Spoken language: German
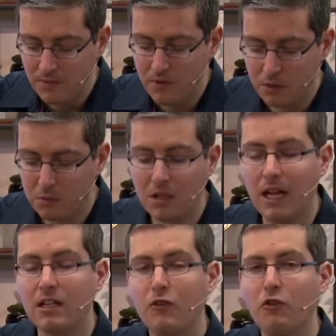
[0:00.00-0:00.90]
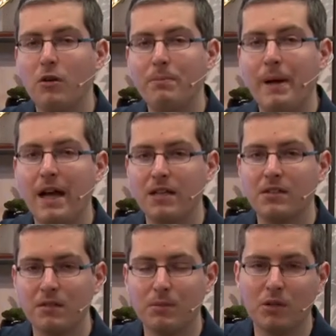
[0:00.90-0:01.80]
die ja schon lange vor
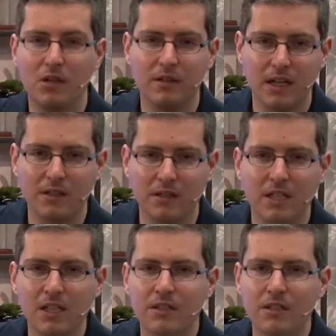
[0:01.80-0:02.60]
Peres begonnen hatte,